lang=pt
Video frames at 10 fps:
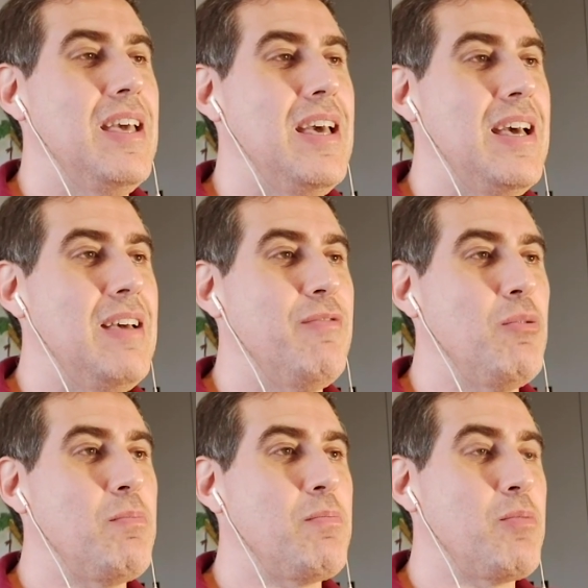É,
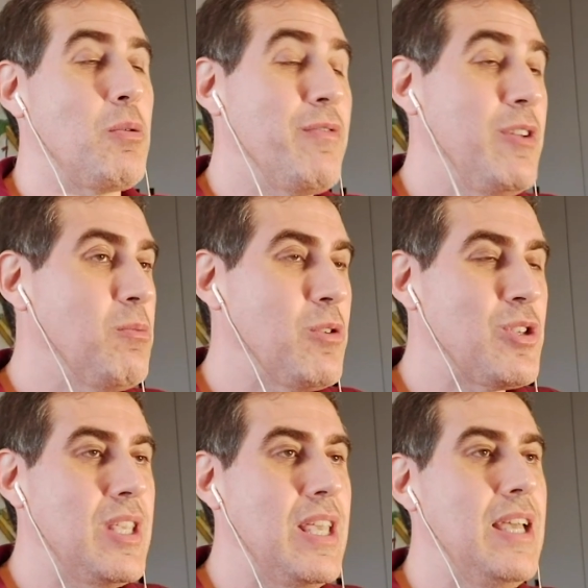fui promovido muito
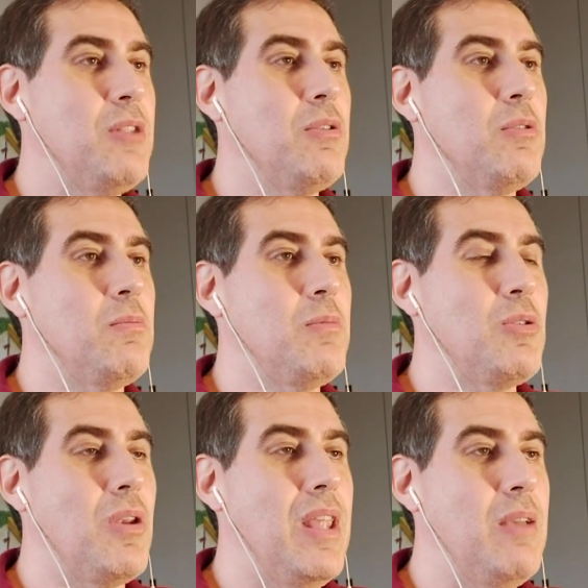cedo, eu me
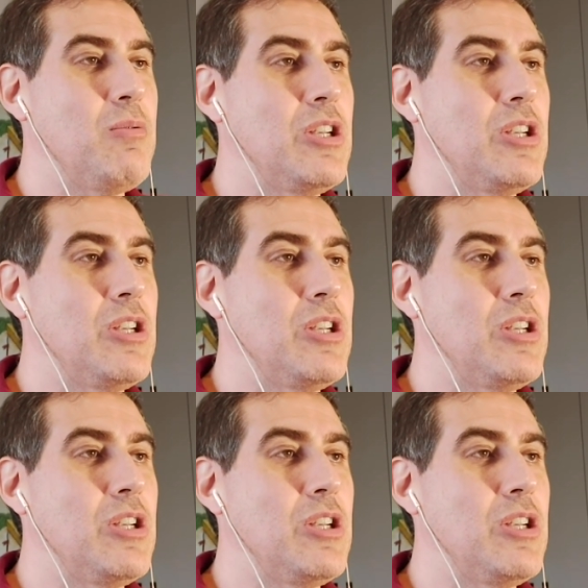tornei um